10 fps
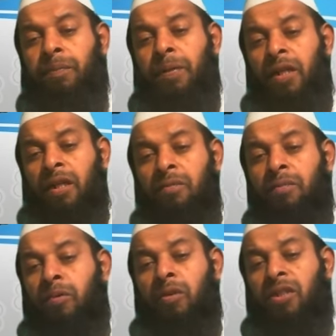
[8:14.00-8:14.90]

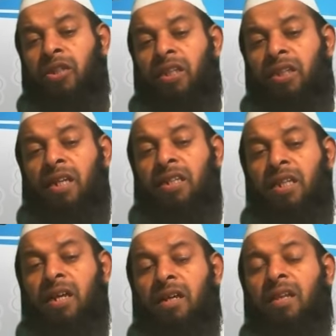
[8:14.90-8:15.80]
பிறக்கும் போதே ஷைத்தான்
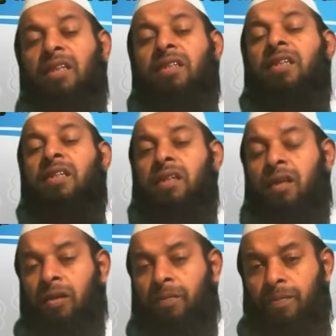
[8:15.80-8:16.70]
செய்கிறான் அதை
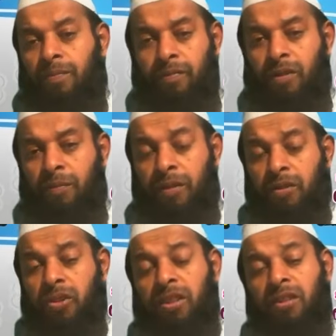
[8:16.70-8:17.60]
தீண்டுகிறான்
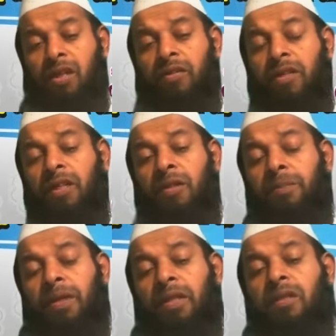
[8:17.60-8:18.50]
பாருங்க ஷைத்தான் அவனது
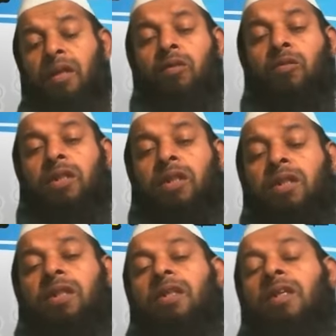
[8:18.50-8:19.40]
எதிர்ப்பை எந்த அளவுக்கு
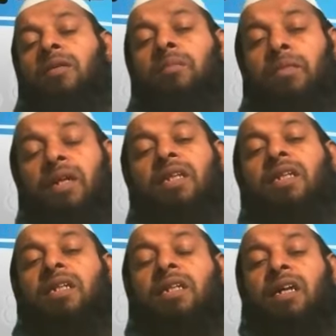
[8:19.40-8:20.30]

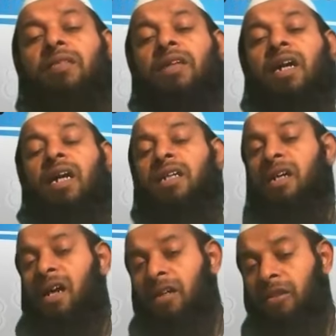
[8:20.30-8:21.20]
மனிதனுக்கு அவன்
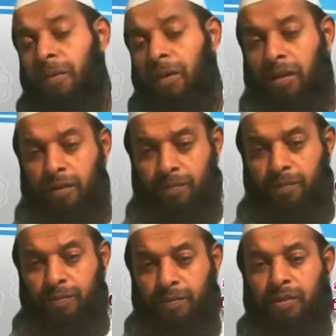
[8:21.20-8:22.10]
காட்டுகிறான்றது பாருங்க
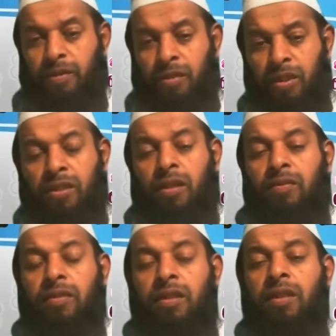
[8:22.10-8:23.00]
ஷைத்தான்
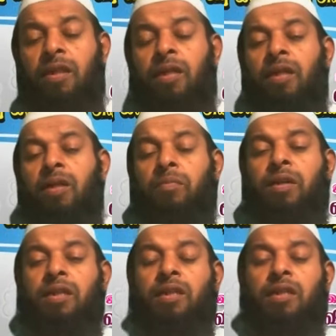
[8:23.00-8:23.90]
வந்து
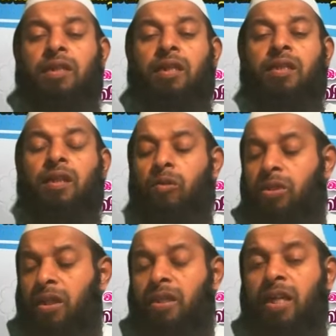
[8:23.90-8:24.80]
மனிதனுக்கு எந்த அளவு
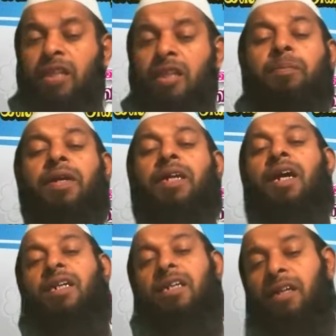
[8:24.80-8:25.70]
தனது எதிர்ப்பை
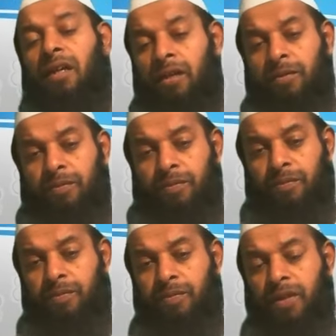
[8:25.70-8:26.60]
காட்டுகிறான்
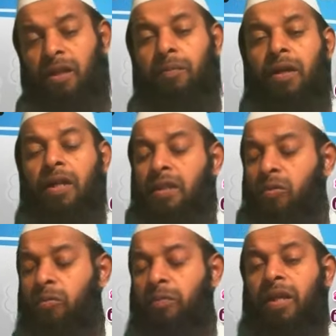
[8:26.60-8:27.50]
ஆனா
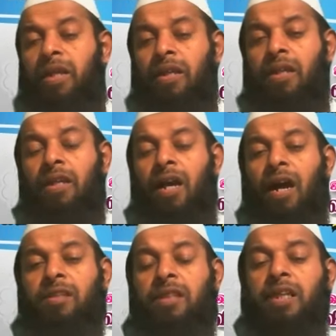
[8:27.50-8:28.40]
மனிதன் உண்மையில்
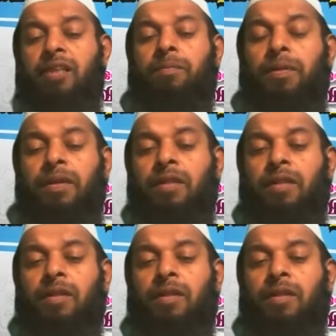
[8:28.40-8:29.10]
அந்த எதிர்ப்பை